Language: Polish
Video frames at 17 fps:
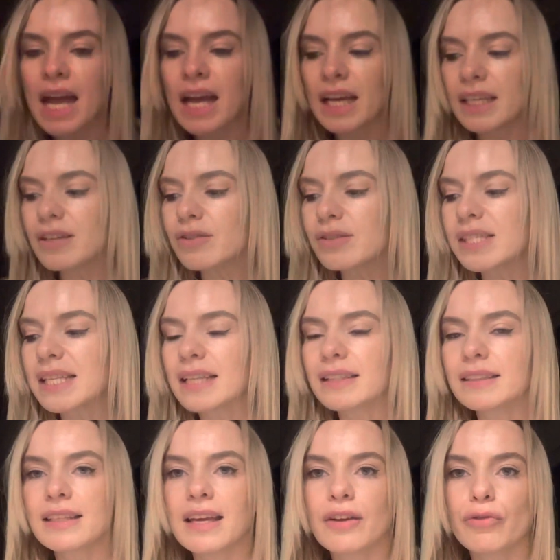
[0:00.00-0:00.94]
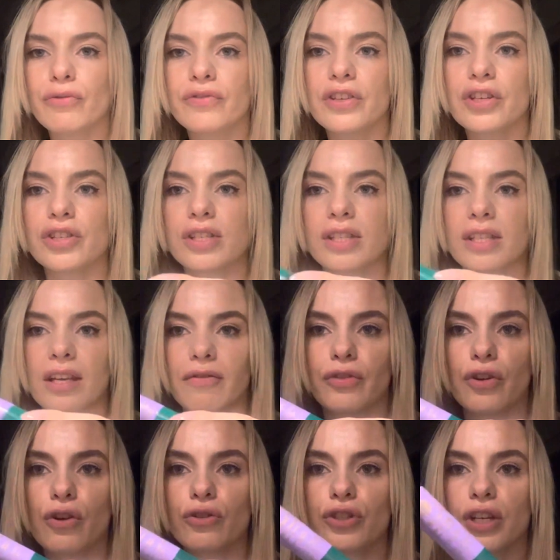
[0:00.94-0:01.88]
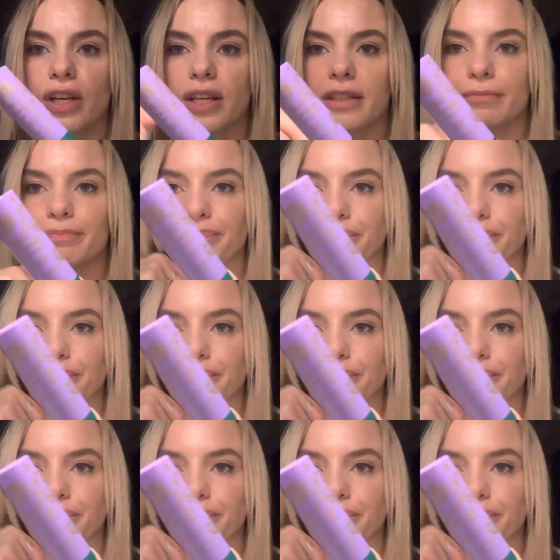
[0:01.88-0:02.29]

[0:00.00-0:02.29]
I ostatnie również z Yves Rocher